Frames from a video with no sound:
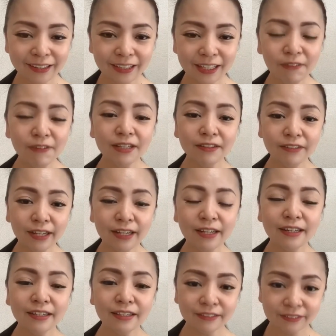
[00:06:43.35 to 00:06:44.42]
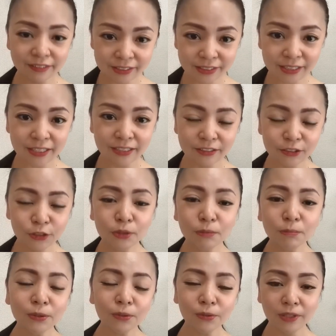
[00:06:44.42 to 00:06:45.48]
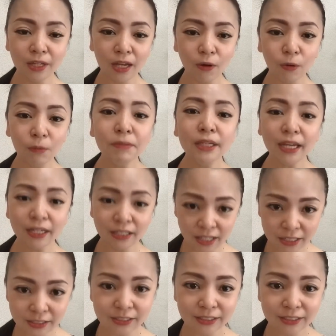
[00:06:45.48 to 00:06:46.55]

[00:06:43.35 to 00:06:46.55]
気は抜かないでくださいズームといえお見合いです